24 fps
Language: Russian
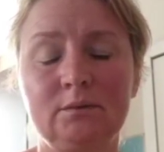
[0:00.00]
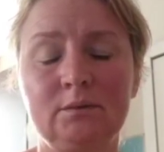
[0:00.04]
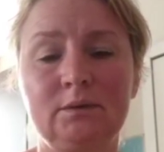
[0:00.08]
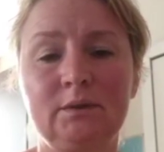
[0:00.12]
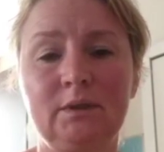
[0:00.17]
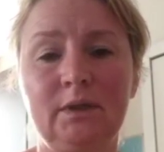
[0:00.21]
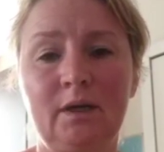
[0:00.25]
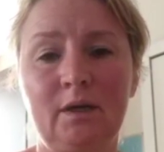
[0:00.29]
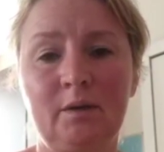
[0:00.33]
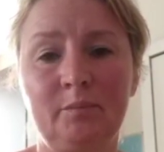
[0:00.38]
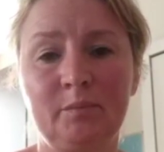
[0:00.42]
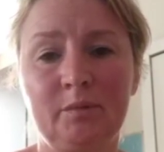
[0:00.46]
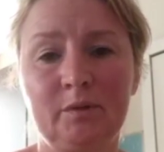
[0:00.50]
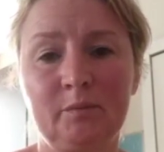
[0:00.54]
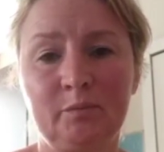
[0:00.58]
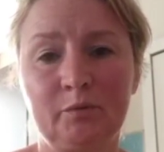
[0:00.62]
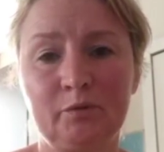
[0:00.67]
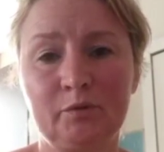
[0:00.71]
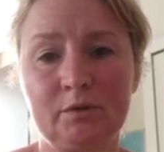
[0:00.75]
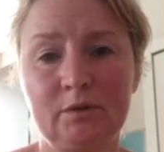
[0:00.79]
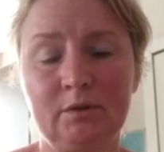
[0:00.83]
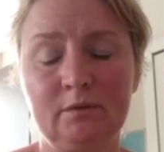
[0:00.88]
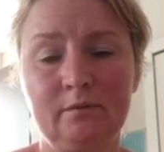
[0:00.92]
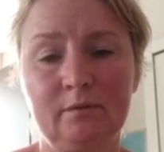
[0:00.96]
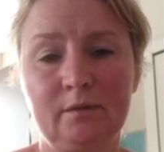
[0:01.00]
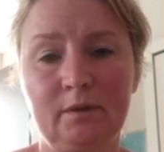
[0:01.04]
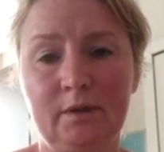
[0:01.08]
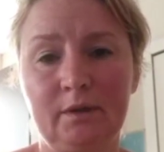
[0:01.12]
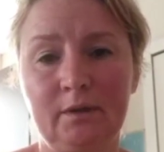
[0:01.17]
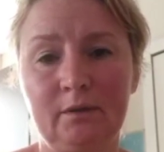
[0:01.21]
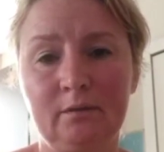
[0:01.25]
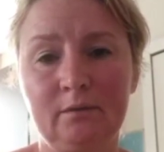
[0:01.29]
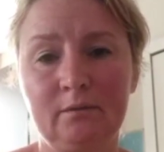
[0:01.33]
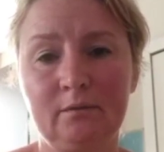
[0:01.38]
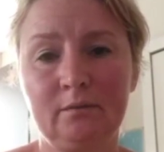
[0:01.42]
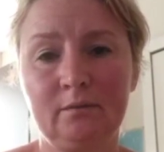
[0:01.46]
тряпки после
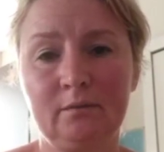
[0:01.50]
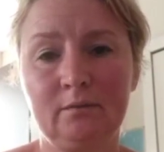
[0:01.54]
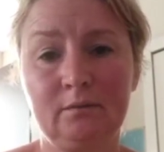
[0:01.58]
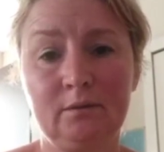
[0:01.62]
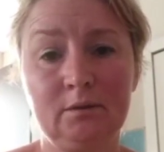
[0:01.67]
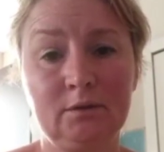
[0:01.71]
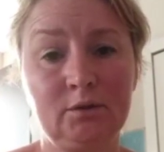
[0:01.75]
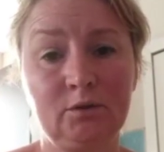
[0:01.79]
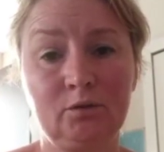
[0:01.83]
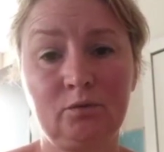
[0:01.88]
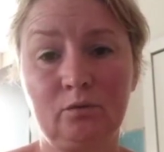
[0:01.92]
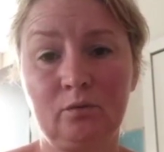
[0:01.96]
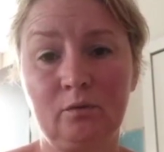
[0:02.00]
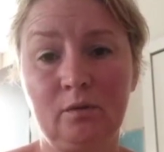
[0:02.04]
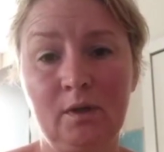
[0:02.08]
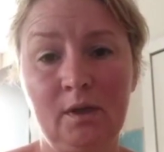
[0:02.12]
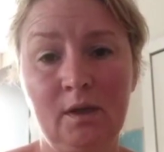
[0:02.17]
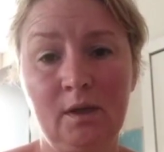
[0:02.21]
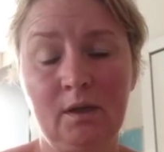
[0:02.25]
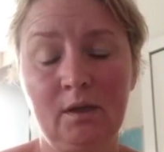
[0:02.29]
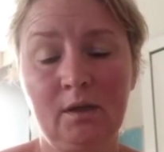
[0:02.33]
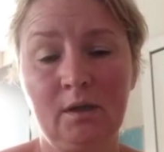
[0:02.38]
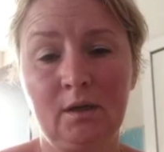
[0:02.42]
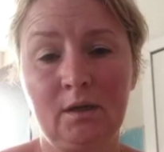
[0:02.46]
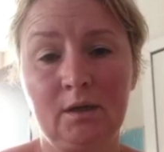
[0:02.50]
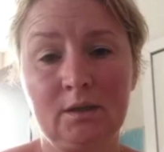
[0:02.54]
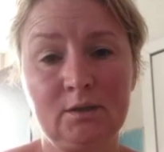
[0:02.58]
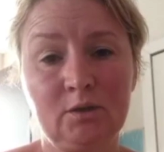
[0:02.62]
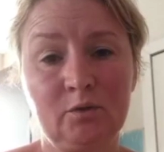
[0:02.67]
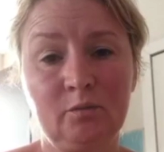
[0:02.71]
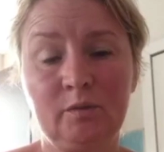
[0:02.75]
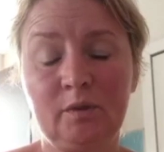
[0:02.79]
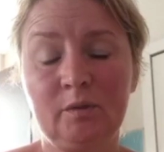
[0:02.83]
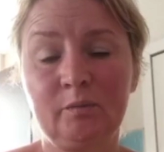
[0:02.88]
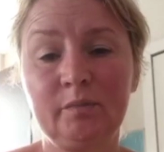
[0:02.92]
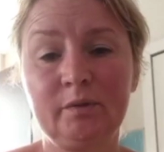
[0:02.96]
Вари. Никто. Хотя
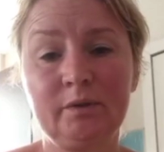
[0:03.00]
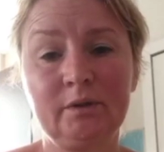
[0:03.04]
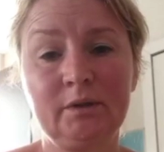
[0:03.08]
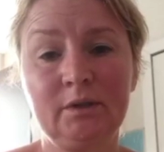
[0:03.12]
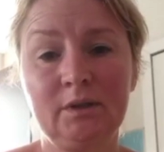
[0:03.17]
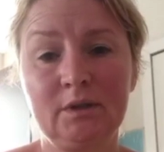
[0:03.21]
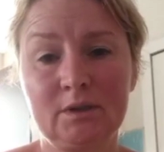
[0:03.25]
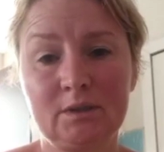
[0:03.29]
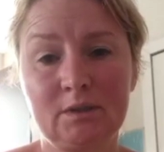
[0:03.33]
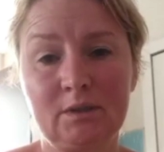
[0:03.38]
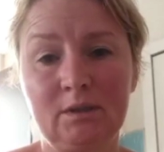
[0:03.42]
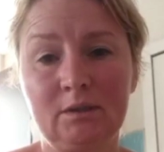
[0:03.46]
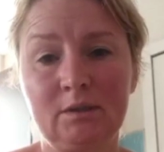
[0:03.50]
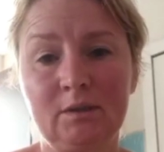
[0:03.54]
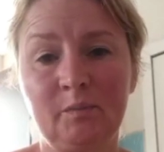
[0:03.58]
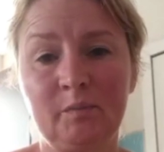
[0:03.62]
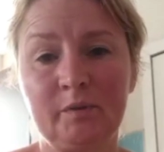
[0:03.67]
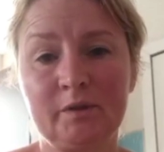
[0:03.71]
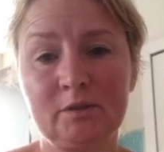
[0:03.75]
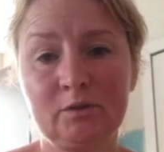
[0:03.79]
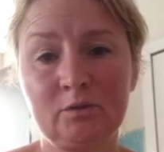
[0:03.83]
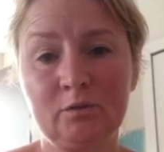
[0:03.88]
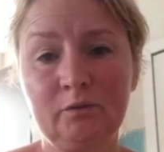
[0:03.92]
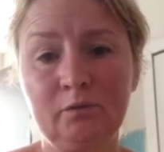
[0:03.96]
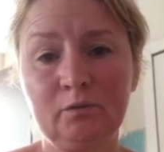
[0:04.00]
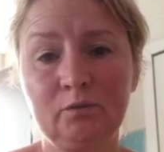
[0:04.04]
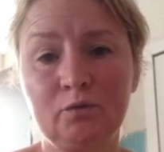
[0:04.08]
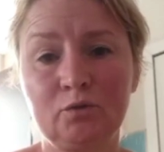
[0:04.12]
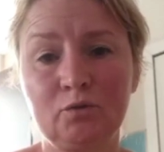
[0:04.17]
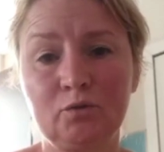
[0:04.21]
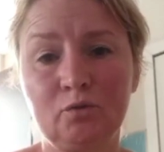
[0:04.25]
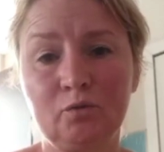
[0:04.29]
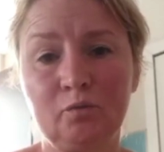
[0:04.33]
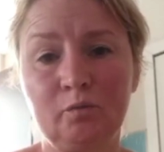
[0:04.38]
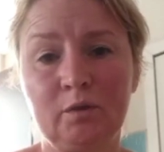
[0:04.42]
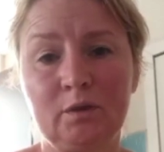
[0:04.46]
у меня было несколько постов, то,
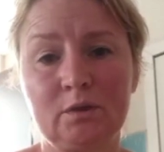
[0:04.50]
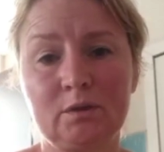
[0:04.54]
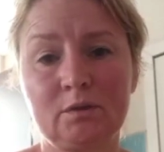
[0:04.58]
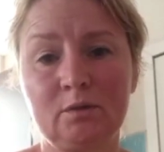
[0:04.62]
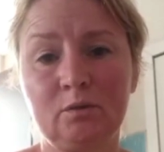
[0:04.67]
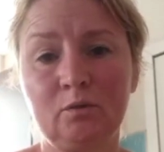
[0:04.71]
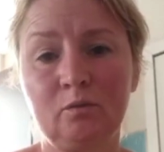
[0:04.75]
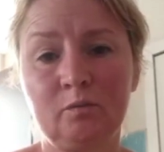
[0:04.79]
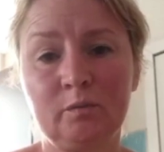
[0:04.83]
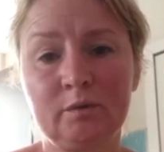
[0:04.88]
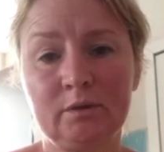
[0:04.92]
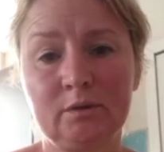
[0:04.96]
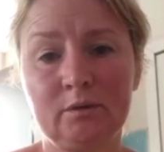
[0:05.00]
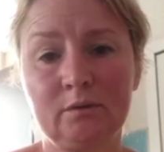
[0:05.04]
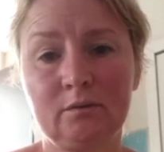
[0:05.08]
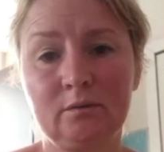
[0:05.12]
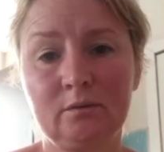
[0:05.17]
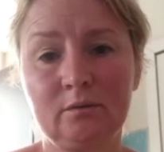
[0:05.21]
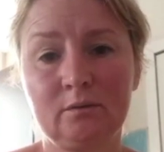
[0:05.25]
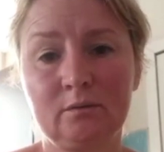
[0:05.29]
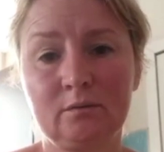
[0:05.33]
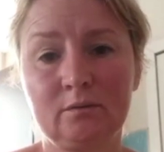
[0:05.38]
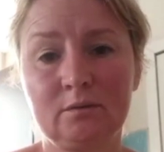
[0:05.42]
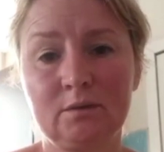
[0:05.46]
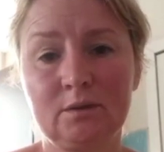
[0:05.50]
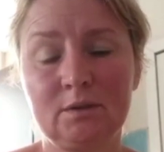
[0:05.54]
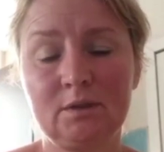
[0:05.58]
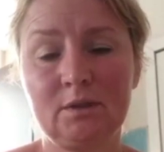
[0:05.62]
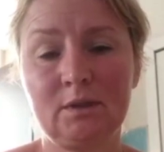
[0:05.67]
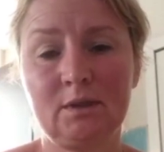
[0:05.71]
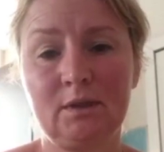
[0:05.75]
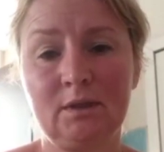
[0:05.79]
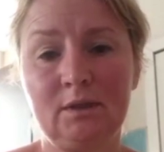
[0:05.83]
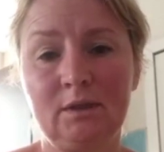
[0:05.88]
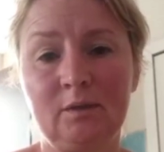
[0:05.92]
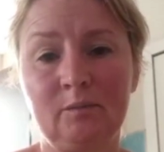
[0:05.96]
что у меня сломана э,
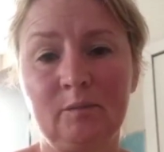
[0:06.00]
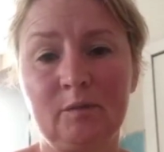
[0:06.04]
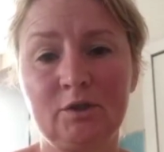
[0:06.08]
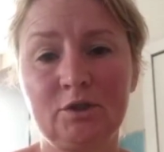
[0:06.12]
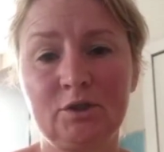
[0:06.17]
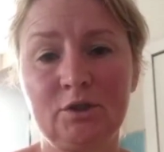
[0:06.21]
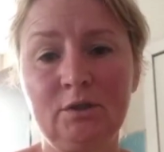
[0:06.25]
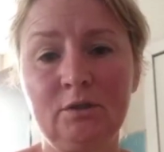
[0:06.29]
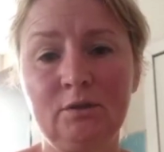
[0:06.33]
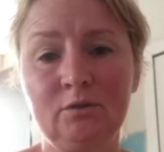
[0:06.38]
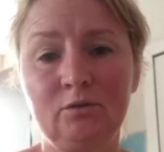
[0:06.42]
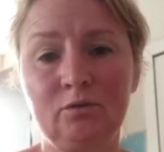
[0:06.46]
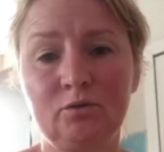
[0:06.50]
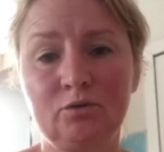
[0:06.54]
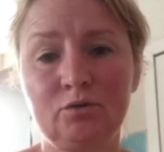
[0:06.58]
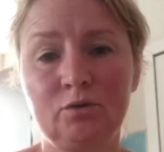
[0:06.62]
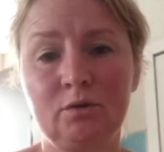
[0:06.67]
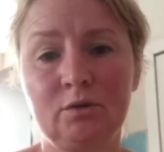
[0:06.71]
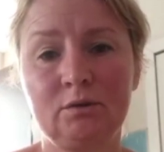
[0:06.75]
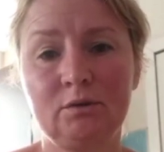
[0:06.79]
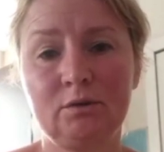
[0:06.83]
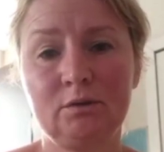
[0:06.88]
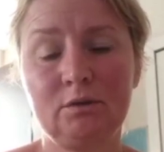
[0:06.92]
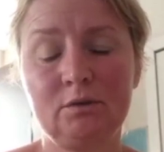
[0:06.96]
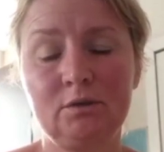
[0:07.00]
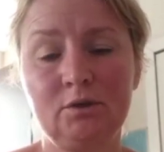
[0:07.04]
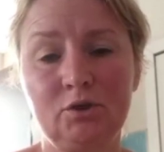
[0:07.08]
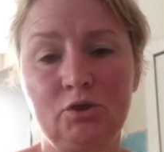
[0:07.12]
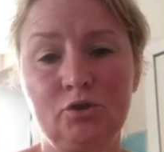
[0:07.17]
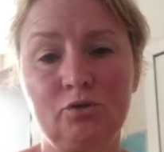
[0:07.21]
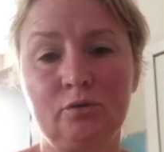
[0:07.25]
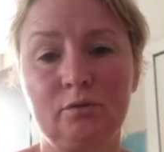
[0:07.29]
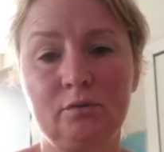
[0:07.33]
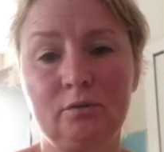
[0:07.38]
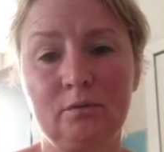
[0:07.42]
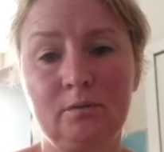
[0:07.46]
стиральная машина, то, что она
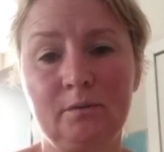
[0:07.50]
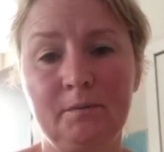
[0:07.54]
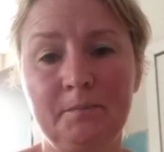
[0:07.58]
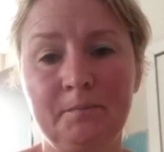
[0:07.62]
течет.